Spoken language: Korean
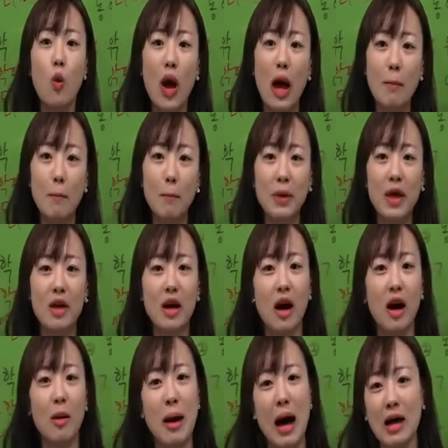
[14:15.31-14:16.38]

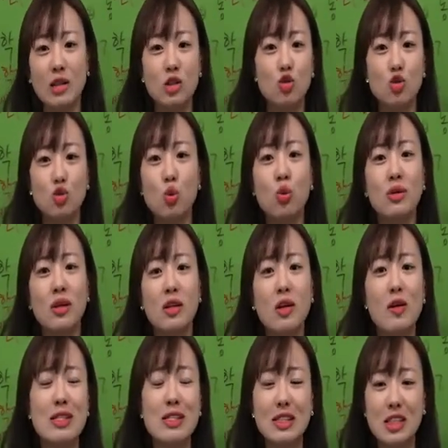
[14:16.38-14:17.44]
화폐가 많이 유통되는
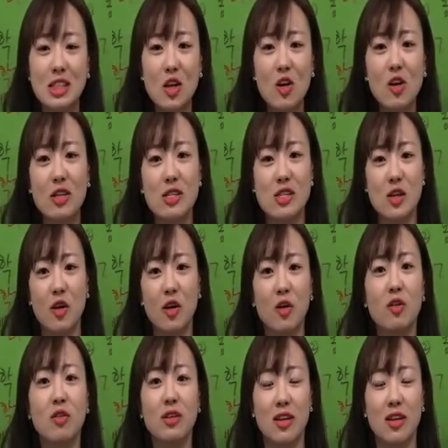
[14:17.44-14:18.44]
것을 싫어했어요.